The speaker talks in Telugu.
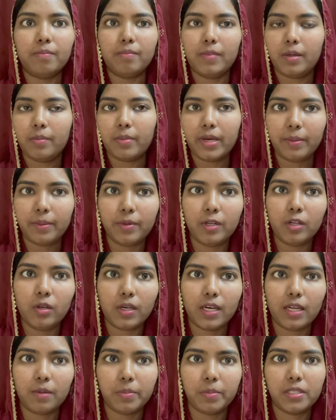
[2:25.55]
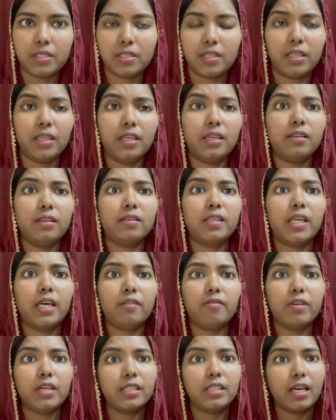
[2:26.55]
మన బైబిల్లో కనిపిస్తుంది
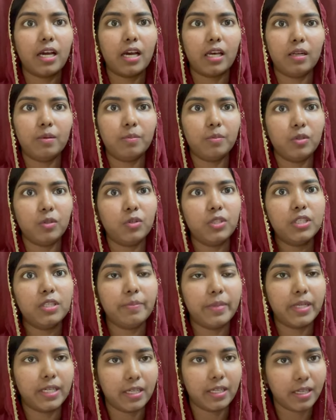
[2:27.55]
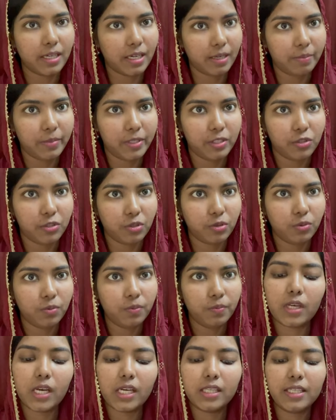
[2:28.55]
తర్వాత కాలంలో ఇది మనకు కనిపించదు
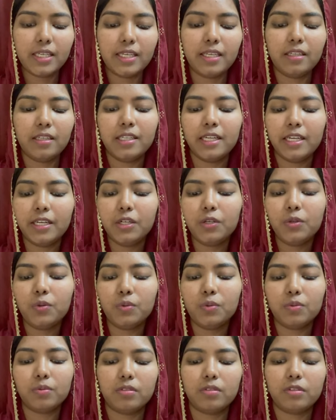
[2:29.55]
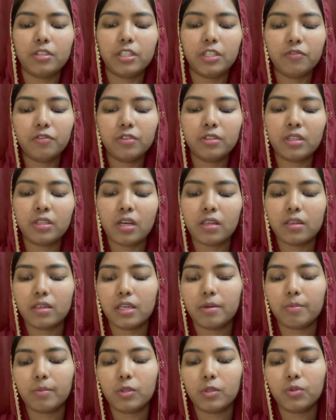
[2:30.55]
అయితే రెండు
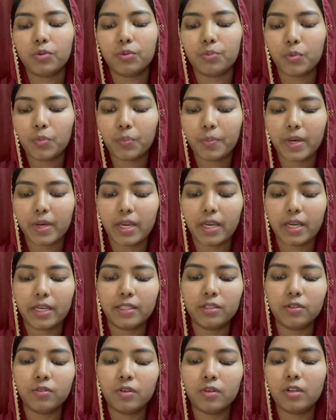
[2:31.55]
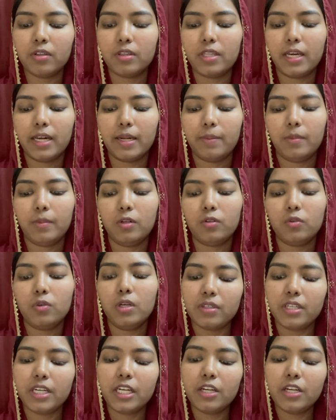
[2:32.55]
దినవృత్తాంతంలో ముప్పై ఐదో అధ్యాయంలో
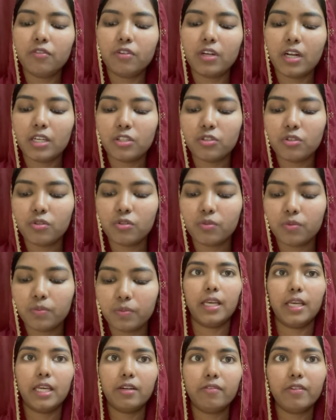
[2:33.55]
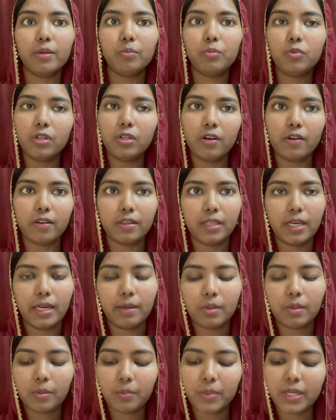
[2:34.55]
రెండవ రాజులు ఇరవై మూడో
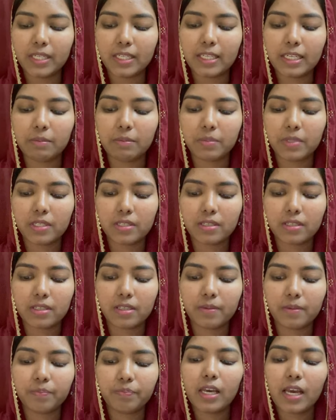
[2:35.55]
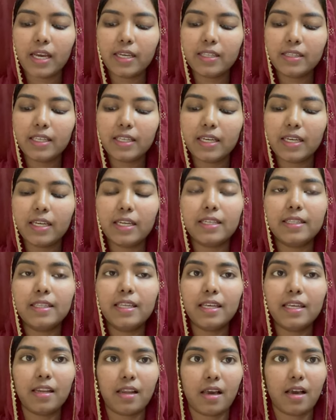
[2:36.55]
అధ్యాయంలో మనకు కనిపిస్తుంది అయితే
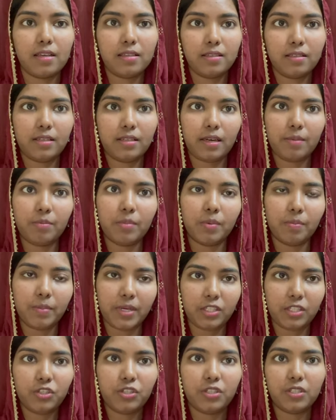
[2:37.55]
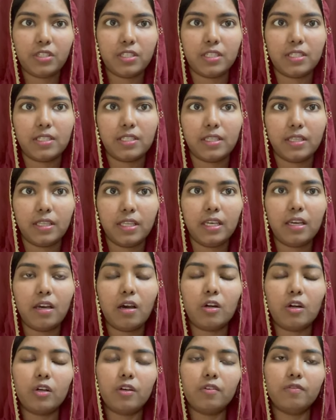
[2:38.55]
ఇదే లాస్ట్ టైం మెన్షన్ చేసింది
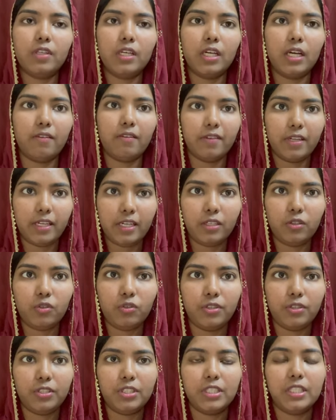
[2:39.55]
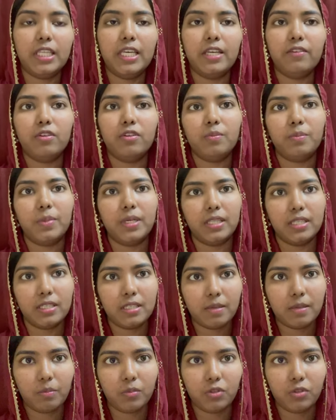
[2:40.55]
ఆర్క్ ఆఫ్ ద కవెనెంట్ గురించి దేవుని
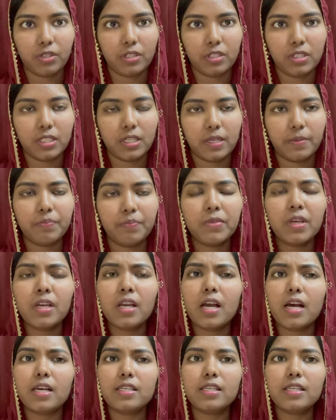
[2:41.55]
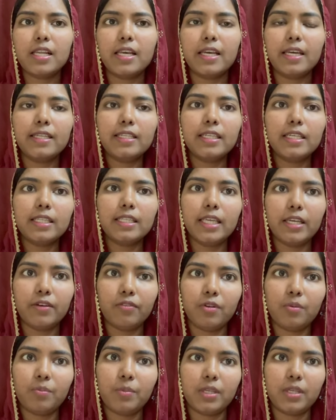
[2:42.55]
మందసం గురించి అసలు ఏంటి
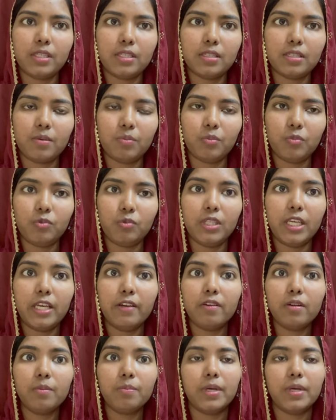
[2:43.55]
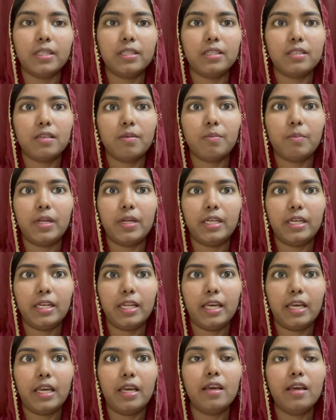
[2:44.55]
దేవుని మందసము దేవుని మందసం
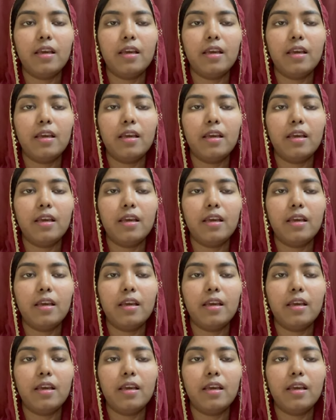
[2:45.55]
అంటే